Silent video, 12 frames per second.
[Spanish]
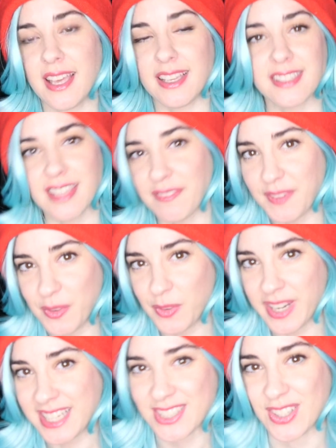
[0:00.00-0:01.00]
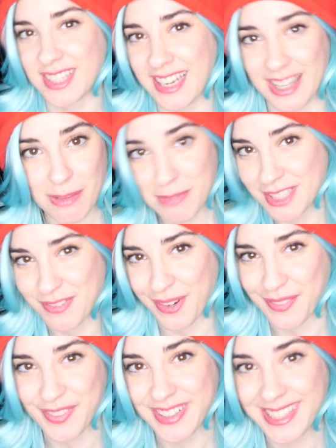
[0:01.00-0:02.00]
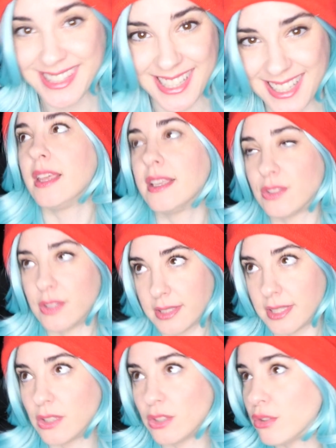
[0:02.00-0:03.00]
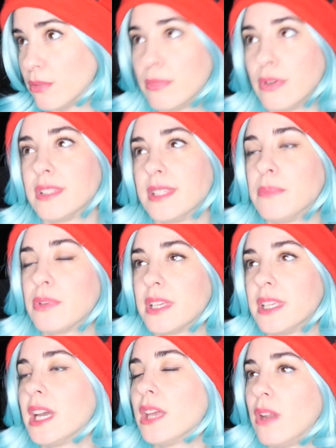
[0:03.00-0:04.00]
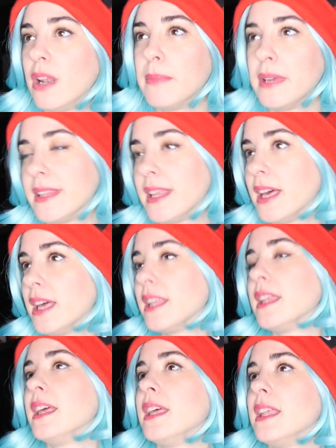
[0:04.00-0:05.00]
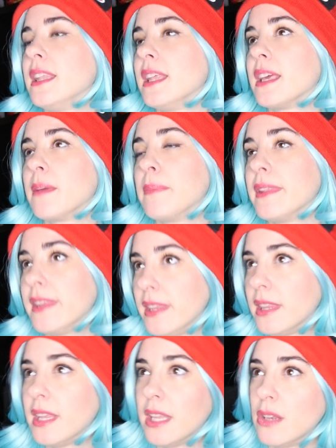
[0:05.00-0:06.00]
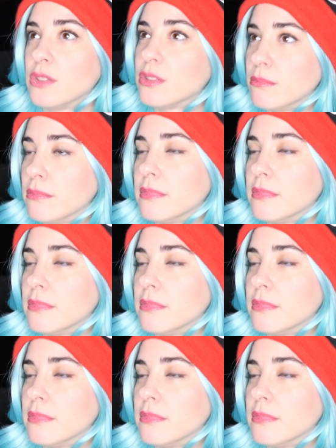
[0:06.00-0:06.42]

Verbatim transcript: Esta figura es otra de mis favoritas. Estoy haciendo este unboxing porque he llegado a la meta de, que pedí de los